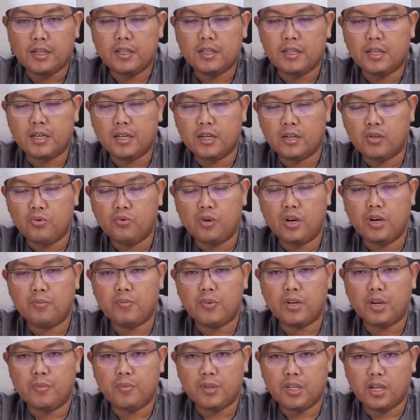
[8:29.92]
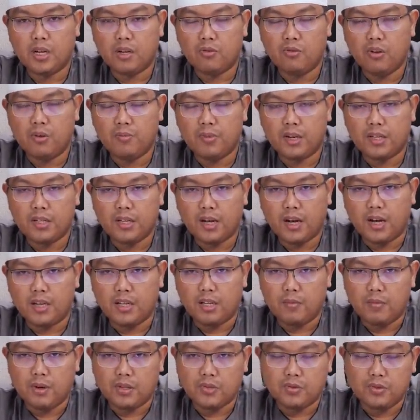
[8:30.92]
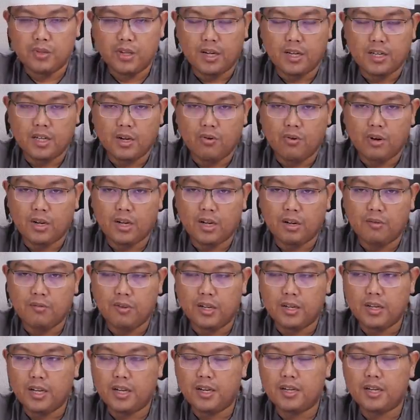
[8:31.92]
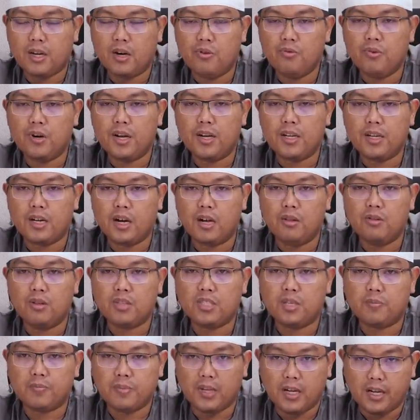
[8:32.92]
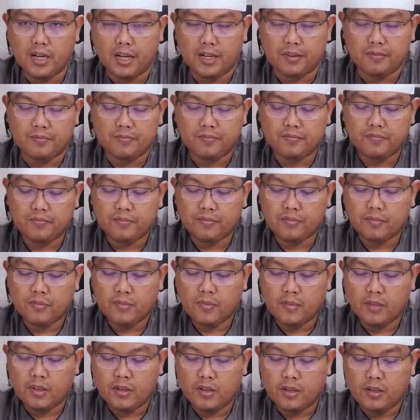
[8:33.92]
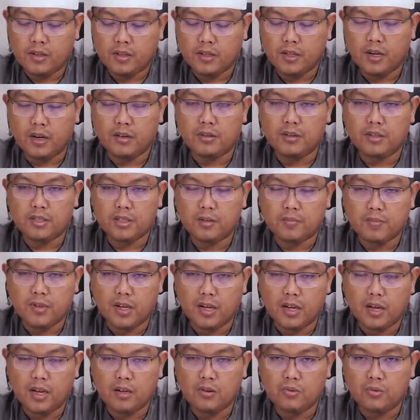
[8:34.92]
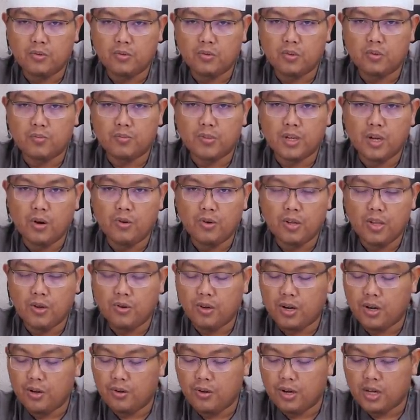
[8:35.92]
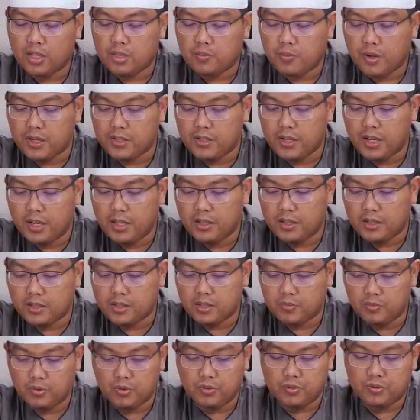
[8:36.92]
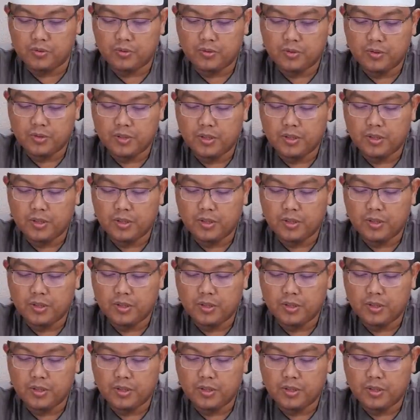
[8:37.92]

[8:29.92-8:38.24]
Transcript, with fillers: Yang kedua, pendapat yang kedua mengatakan dimaksud dengan naungan Allah adalah naungan yang Allah ciptakan. Yang Allah ciptakan untuk menaungi orang-orang spesial tersebut.